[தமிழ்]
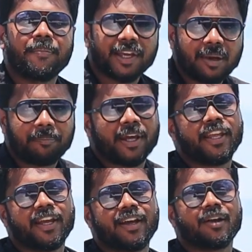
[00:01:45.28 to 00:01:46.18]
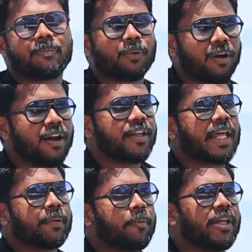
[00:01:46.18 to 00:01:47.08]
மிகப்பெரிய
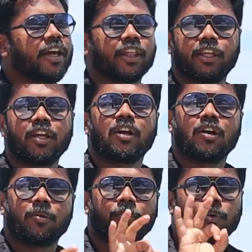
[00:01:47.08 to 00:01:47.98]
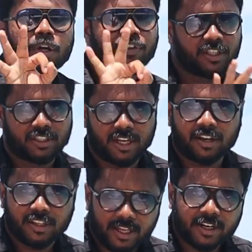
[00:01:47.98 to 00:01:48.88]
பொருளாதாரம் அப்படிங்கிறது மூணு விஷயத்தை
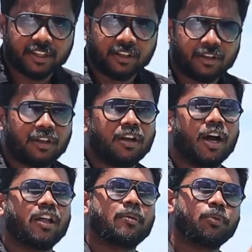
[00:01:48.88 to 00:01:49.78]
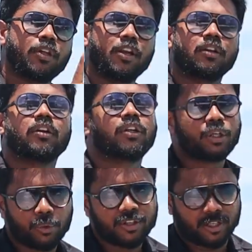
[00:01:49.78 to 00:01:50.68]
சார்ந்து இருக்குது அதில் முதல்
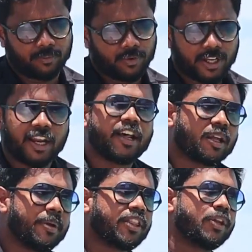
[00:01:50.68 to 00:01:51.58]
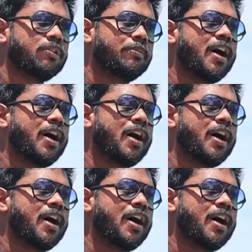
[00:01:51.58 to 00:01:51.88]
டூரிசம் உங்களுக்கு எல்லாருக்குமே தெரியும்